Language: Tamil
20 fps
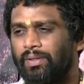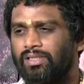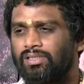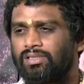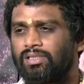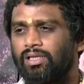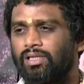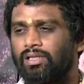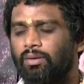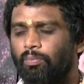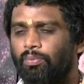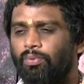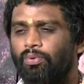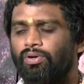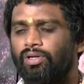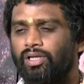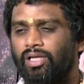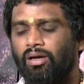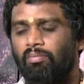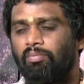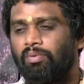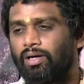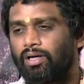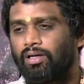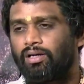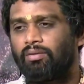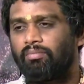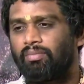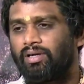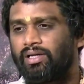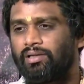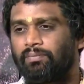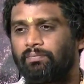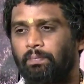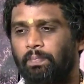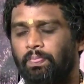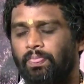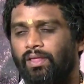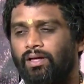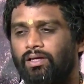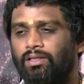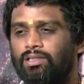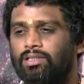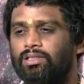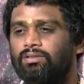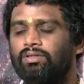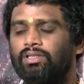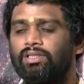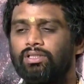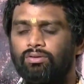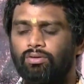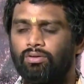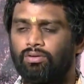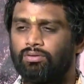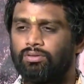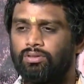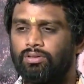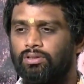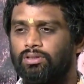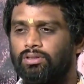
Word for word: பெருசாக இதை போட்டியாக பார்க்காம இது வந்து ஒரு